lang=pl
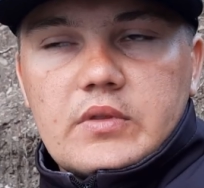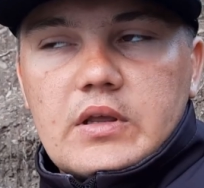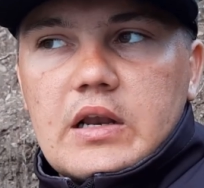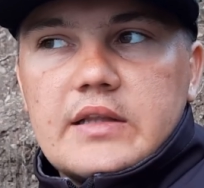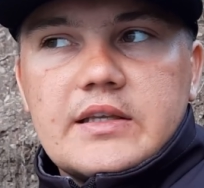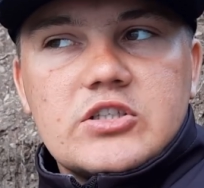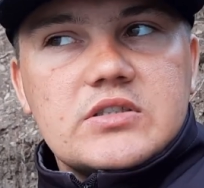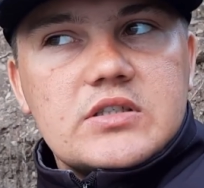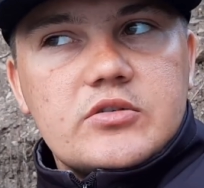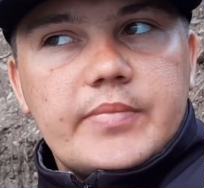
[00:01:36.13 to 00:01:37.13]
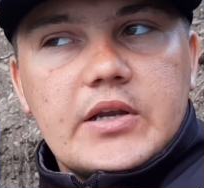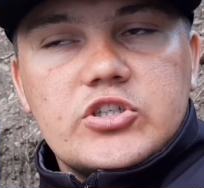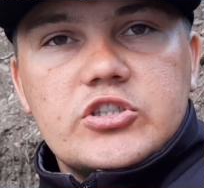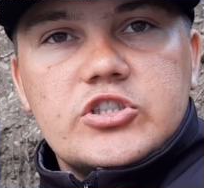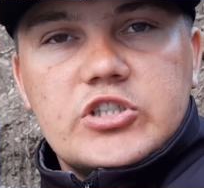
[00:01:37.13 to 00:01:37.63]
Ale też chcę
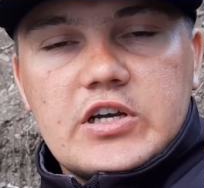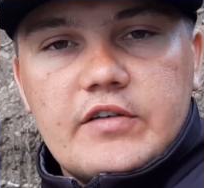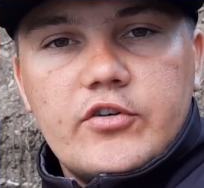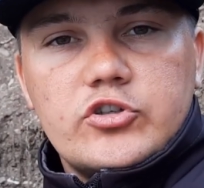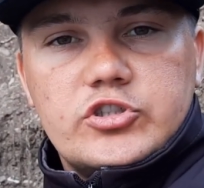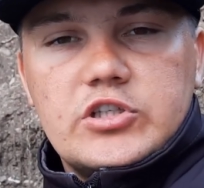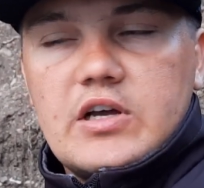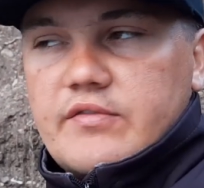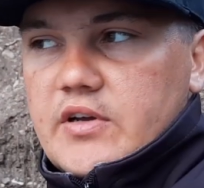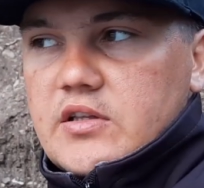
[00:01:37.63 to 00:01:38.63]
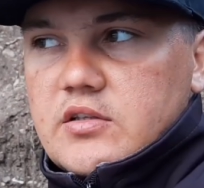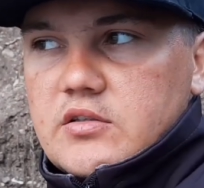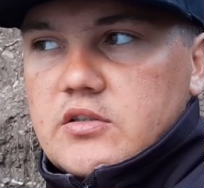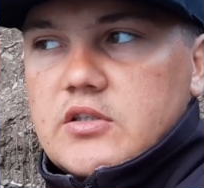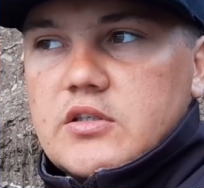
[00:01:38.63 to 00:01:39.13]
zobaczyć ciekawości nawet
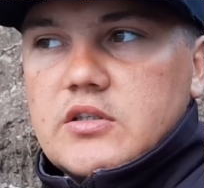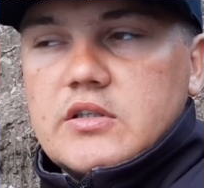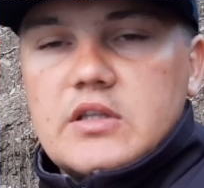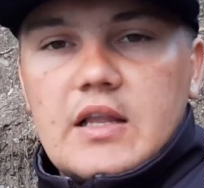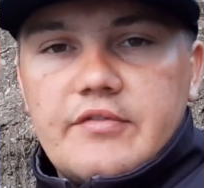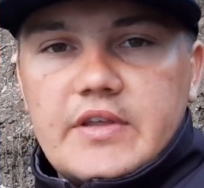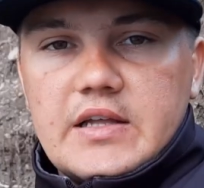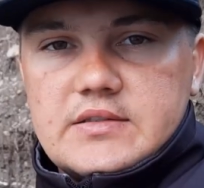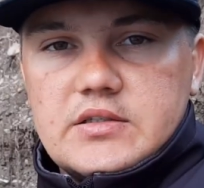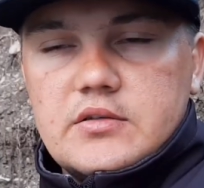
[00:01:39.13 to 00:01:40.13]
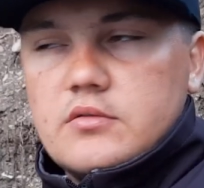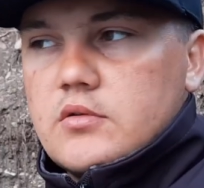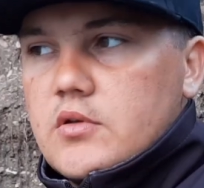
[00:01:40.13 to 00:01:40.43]
yy, dla wiedzy,